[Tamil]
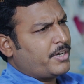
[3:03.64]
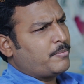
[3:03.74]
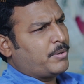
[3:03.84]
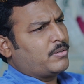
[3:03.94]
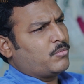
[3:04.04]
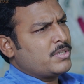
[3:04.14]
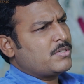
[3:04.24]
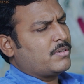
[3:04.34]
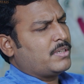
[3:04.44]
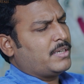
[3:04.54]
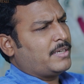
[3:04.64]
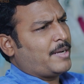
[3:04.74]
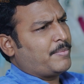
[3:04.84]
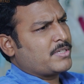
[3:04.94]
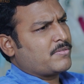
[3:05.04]
ட்ரீட்மெண்ட் ஒன்ஸ் வந்து
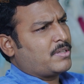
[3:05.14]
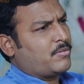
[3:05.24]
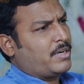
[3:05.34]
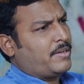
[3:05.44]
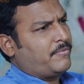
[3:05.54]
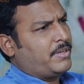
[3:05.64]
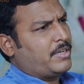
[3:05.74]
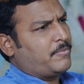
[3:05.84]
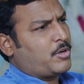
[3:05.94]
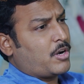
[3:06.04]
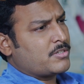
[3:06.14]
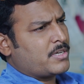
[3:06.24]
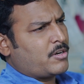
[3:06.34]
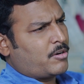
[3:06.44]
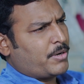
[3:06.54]
டயபெட்டிஸ் வந்தவொடனே வி
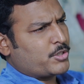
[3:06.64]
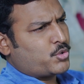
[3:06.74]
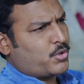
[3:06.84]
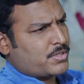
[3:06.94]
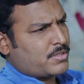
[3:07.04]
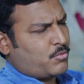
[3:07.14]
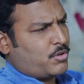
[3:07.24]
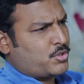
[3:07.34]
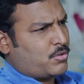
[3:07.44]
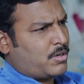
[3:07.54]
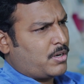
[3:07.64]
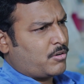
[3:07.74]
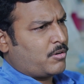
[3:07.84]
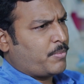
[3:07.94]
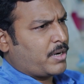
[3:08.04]
கான்சன்ட்ரேட் ஆன் பிளட் சுகர்ஸ் உங்கள் சுகர்
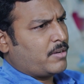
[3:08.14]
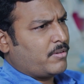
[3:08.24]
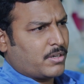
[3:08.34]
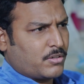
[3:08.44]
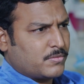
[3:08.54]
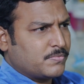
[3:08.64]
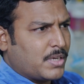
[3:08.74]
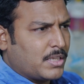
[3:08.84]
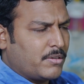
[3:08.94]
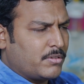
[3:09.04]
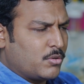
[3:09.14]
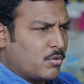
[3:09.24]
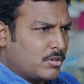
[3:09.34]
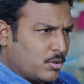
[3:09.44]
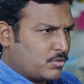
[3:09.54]
கண்ட்ரோல் பக்காவாக இருக்கணும் அதில் வந்து
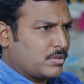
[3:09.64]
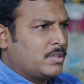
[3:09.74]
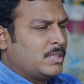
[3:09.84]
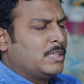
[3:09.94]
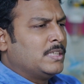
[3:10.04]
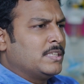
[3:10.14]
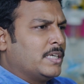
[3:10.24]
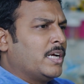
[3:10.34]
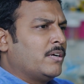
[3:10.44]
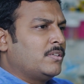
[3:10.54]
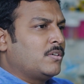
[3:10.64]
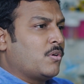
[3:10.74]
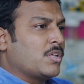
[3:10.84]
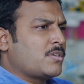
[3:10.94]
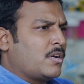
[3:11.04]
நோ டவுட் ரெண்டாவது
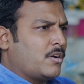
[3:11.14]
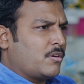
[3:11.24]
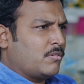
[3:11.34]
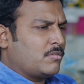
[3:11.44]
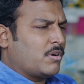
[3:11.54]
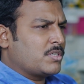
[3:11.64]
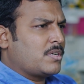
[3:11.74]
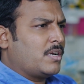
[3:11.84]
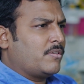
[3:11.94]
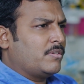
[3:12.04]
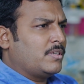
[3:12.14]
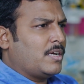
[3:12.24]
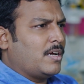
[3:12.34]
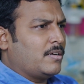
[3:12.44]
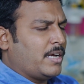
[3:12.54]
கொலஸ்ட்ரால் கண்ட்ரோல் கொலஸ்ட்ரால்க்கு வந்து
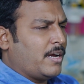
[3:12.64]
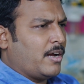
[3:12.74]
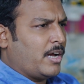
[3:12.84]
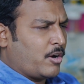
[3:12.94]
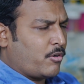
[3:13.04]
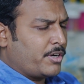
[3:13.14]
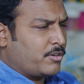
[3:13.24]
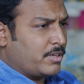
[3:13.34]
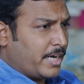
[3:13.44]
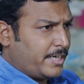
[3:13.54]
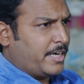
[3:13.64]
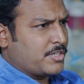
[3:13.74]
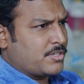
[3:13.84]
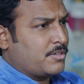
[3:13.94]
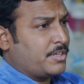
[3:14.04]
அக்கார்டிங் டு
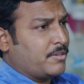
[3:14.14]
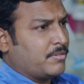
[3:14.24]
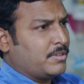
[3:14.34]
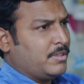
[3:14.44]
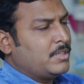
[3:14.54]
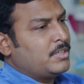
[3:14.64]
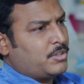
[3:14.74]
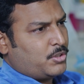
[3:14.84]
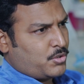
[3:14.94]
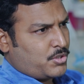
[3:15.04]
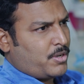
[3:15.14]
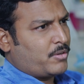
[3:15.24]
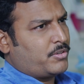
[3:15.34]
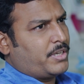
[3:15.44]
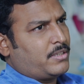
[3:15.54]
கைட்லைன்ஸ் நீங்கள் வந்து யூஸ்வலி
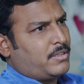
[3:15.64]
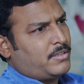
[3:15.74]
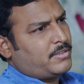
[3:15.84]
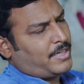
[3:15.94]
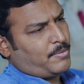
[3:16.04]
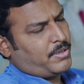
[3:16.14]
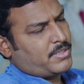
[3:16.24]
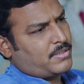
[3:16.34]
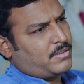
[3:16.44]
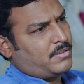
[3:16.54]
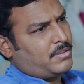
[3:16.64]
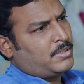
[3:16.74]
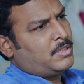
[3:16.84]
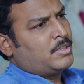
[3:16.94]
ஹவ் டு டேக் த டேப்லெட்ஸ் அந்த